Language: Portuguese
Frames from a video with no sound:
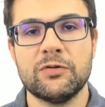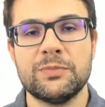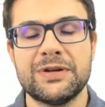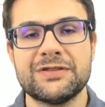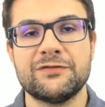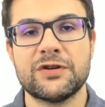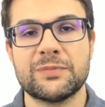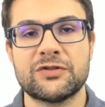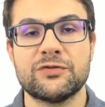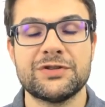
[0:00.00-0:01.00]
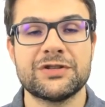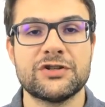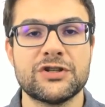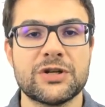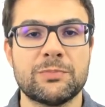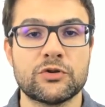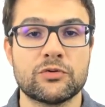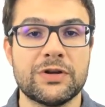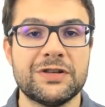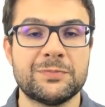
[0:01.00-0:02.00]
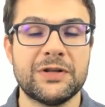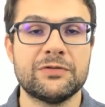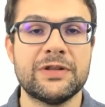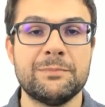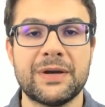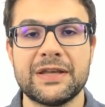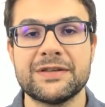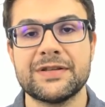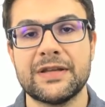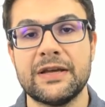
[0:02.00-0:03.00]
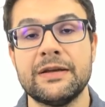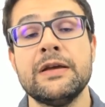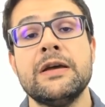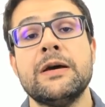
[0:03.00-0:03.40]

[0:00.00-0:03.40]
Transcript: algumas informações que a gente já postou a respeito da empresa, né?